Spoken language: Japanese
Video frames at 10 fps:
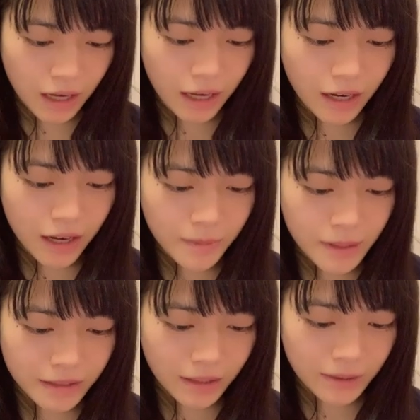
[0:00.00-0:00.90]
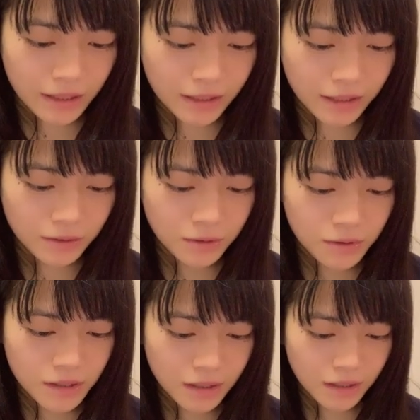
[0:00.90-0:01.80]
あ、ラーメン食べたんだ。う
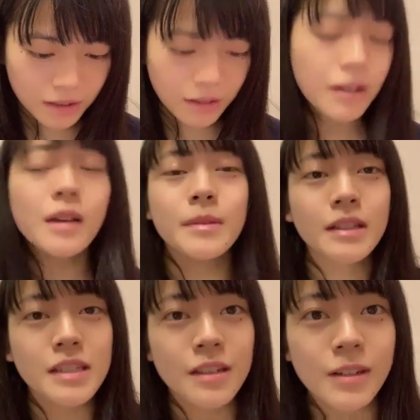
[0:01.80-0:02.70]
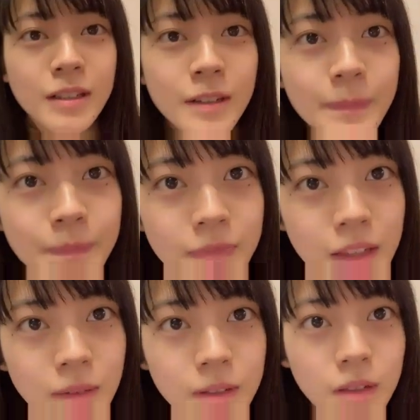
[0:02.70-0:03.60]
どんじゃなかった。ラーメンでした、
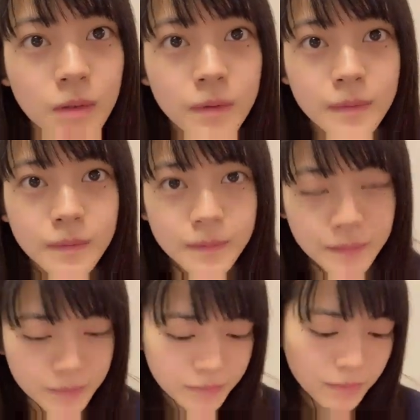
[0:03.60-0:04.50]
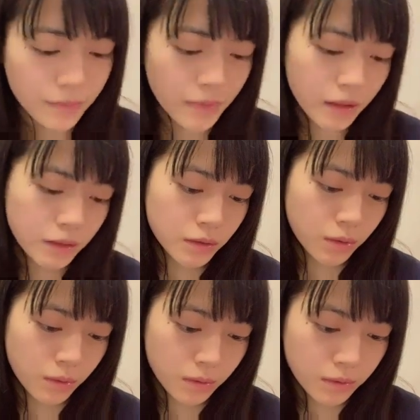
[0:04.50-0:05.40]
食べたの。
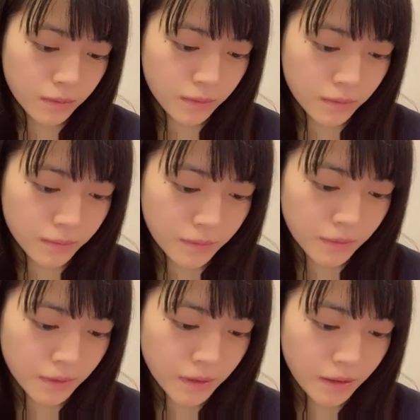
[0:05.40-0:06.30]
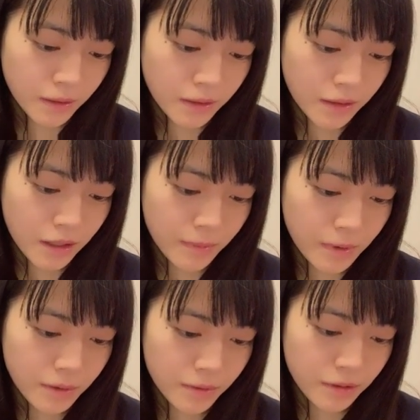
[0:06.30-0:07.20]
そう、
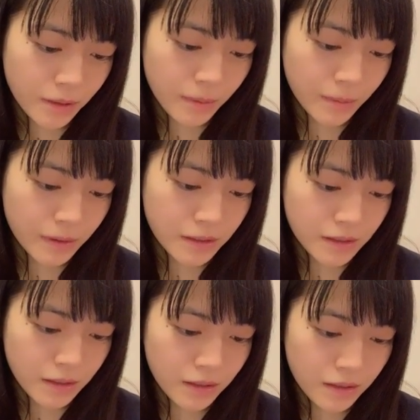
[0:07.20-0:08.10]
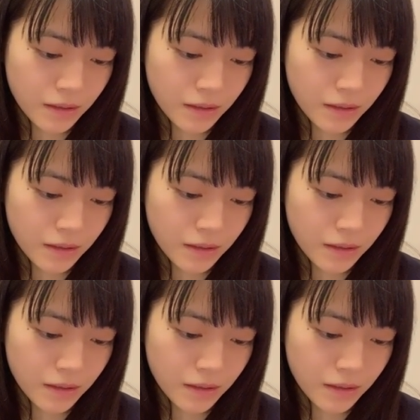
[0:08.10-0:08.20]
ラーメンを食べました。